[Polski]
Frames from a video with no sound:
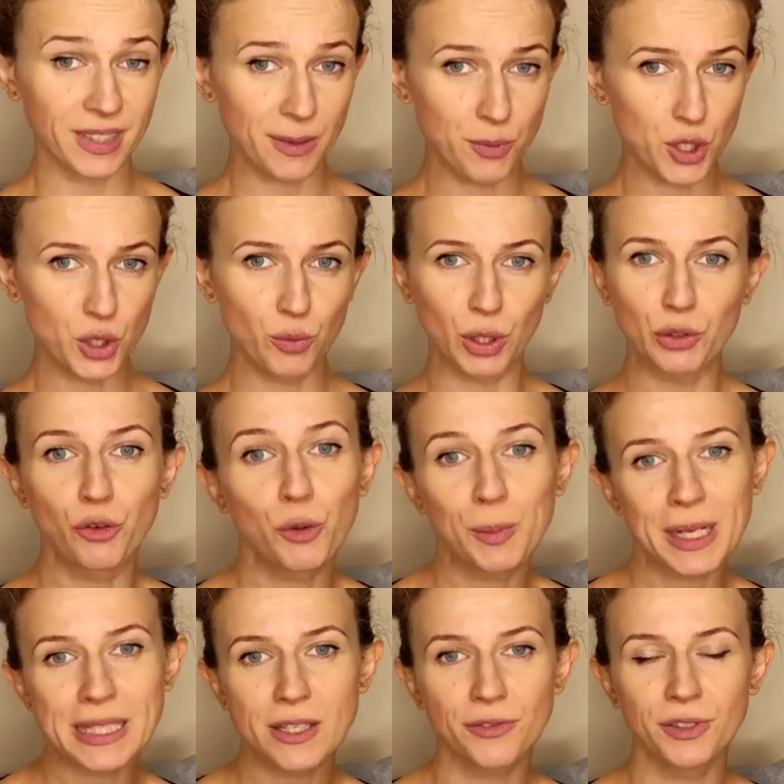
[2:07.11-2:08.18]
Na przykład twój
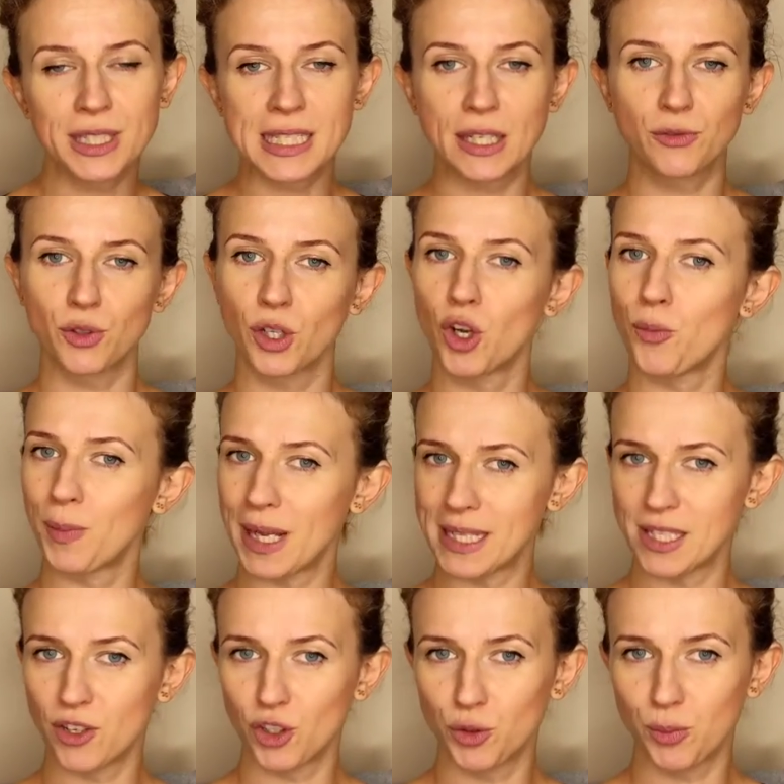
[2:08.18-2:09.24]
pracownik, za którego
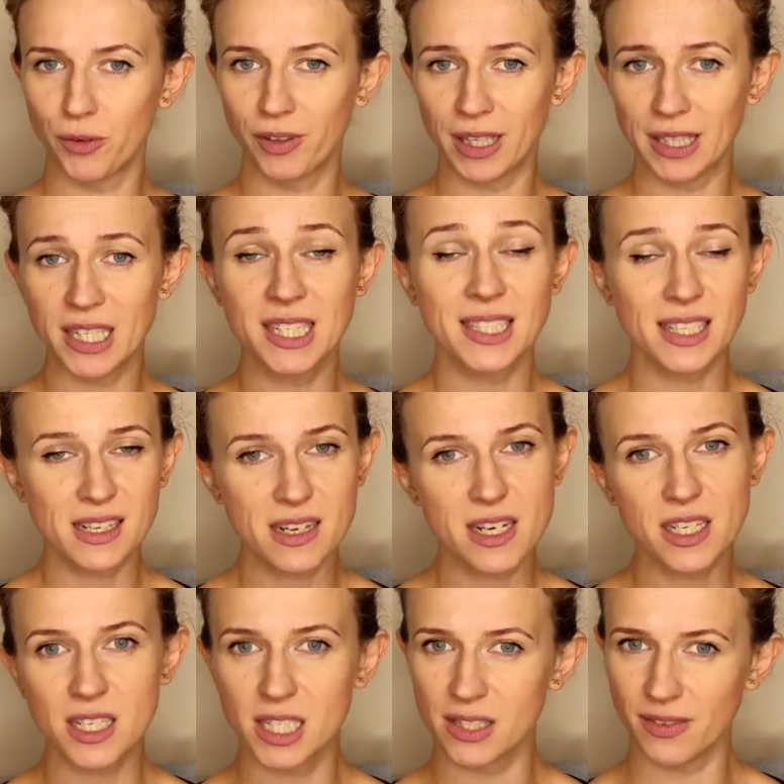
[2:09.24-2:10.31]
pracę odpowiadasz,
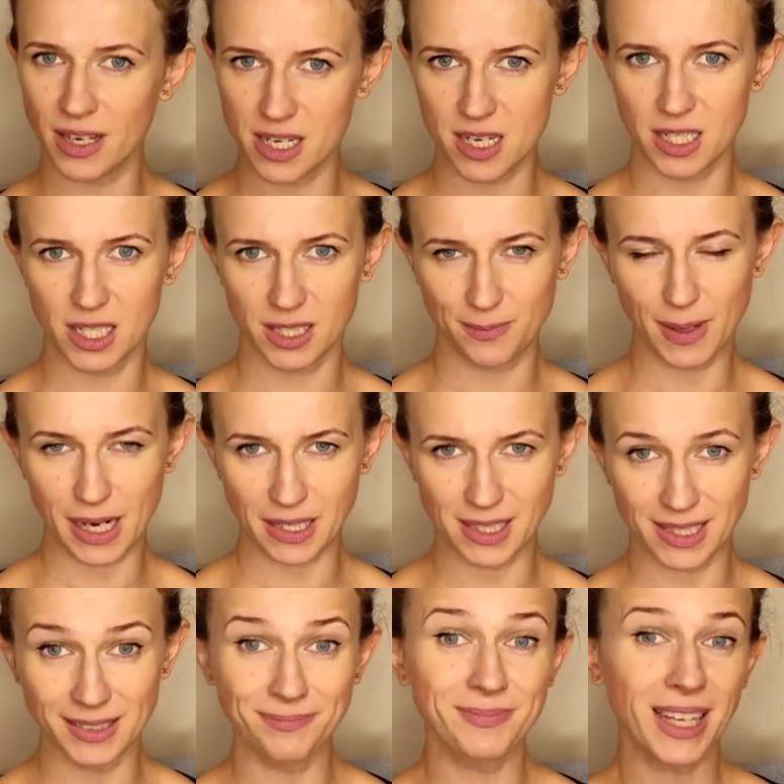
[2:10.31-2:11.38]
cyklicznie zwalnia się z
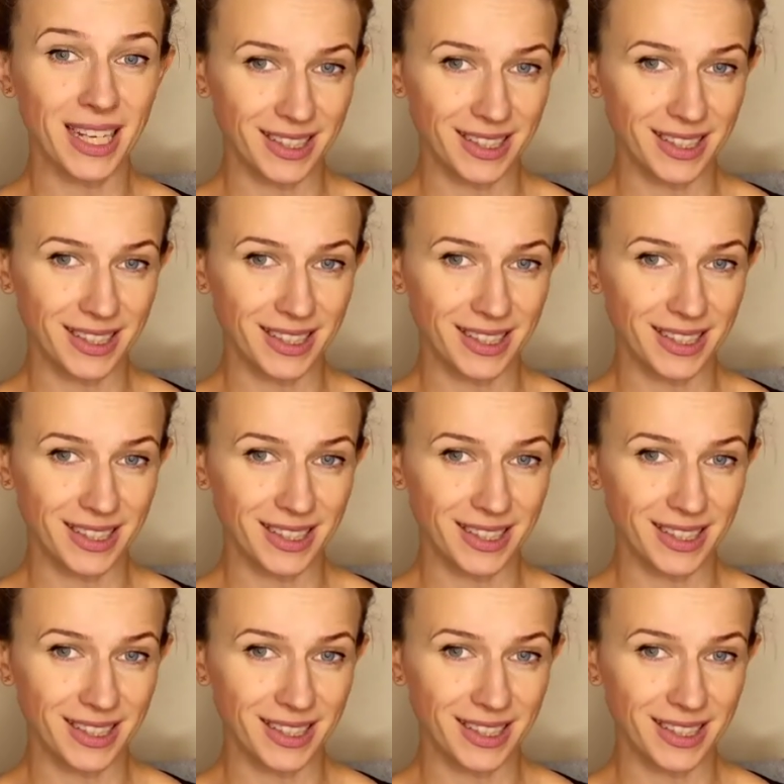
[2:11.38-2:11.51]
pracy,